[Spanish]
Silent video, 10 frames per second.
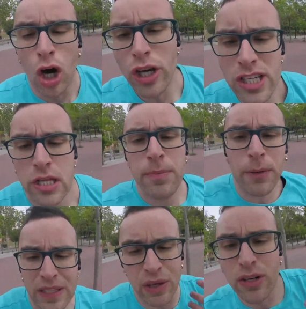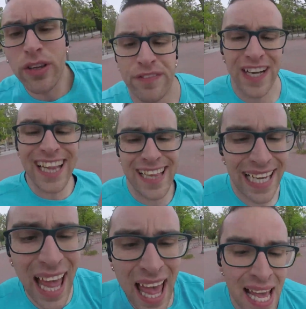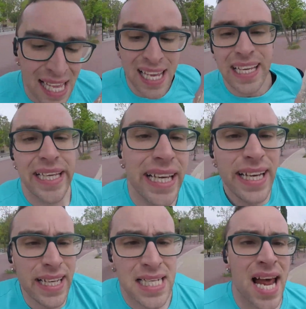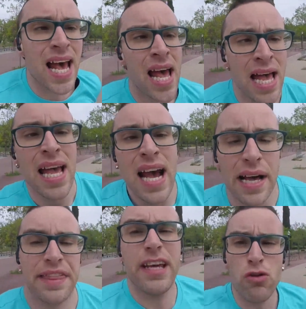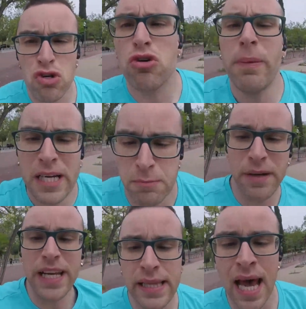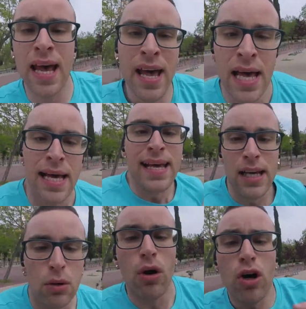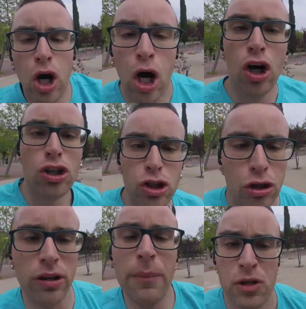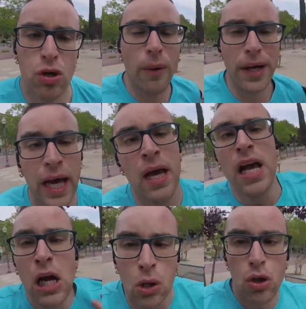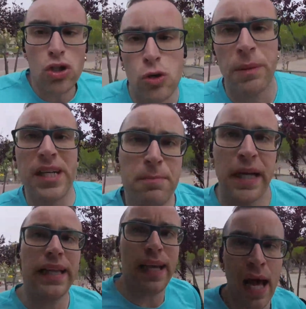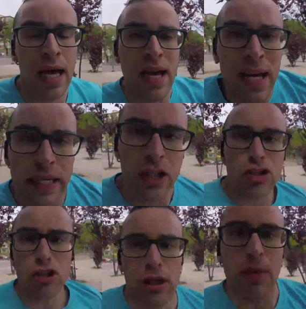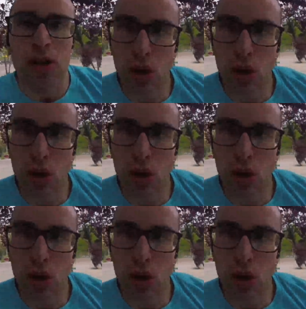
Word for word: Hoy estoy probando algo diferente y es hacer un super sprint y luego otro tramo suave. Luego super sprint y otro tramo